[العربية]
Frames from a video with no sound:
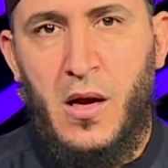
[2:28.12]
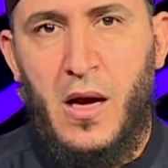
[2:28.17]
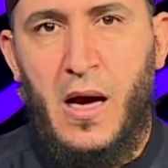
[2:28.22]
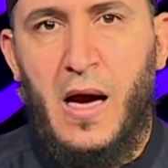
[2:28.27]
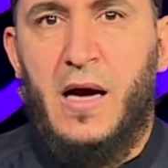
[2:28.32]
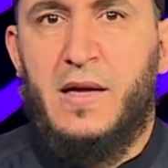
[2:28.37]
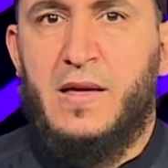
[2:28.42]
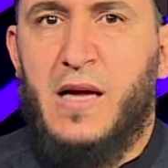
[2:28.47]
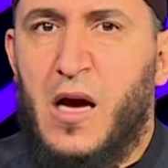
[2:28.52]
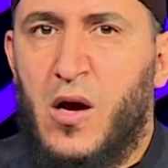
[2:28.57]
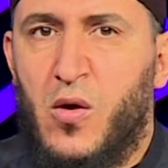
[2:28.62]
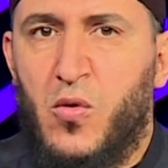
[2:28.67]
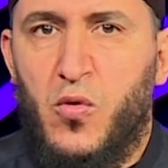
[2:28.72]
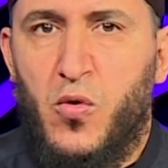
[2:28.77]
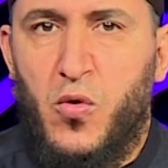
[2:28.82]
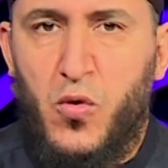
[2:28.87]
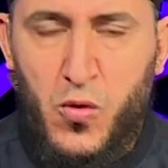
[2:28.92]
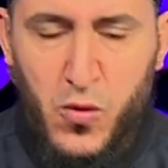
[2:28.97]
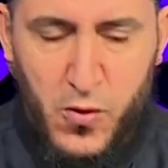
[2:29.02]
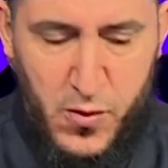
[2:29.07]

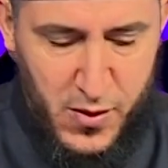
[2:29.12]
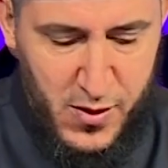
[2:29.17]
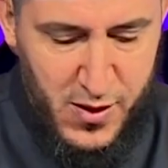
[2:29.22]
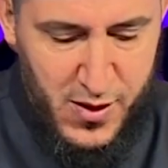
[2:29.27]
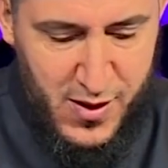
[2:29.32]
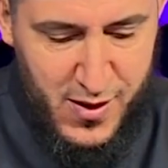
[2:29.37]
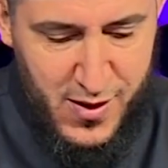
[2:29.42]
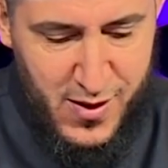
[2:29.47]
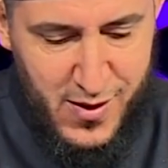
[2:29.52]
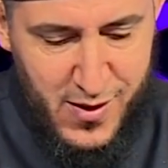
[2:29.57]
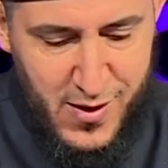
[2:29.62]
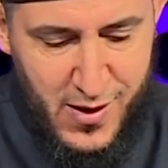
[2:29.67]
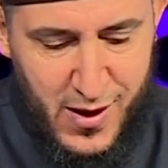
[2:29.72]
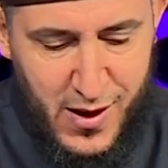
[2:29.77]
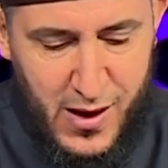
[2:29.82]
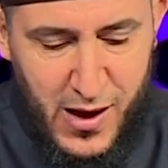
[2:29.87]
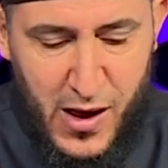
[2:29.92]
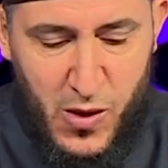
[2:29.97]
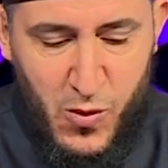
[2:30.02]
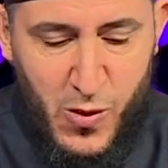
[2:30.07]
أداؤه
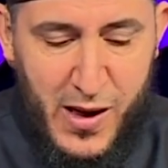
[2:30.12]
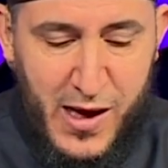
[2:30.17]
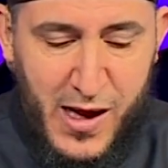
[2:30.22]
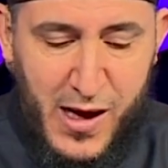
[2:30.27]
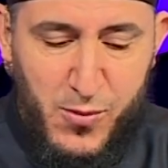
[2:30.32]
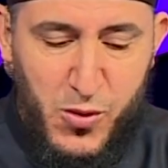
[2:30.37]
قال ولا